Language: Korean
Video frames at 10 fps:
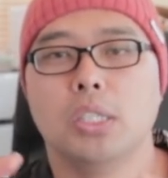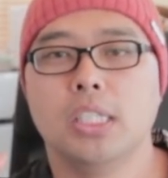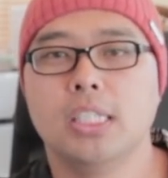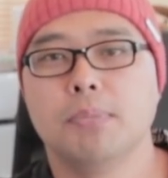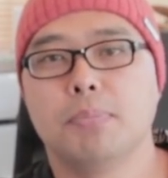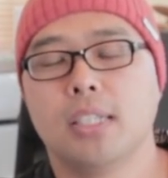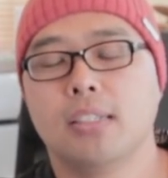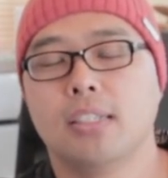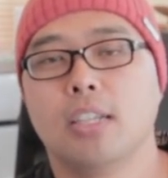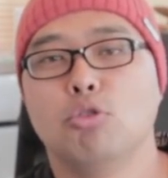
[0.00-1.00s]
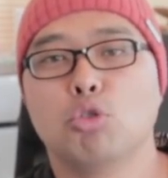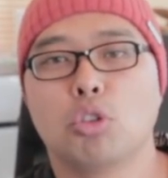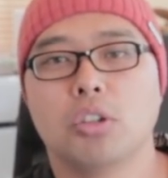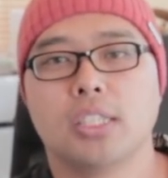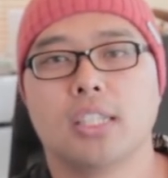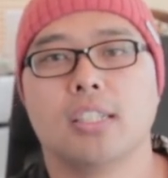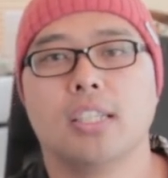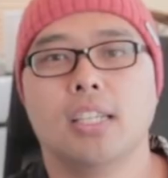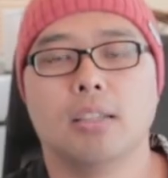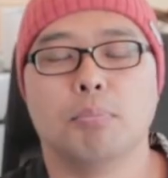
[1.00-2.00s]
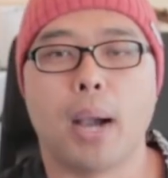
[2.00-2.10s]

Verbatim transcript: 이십 대들의 유권자들이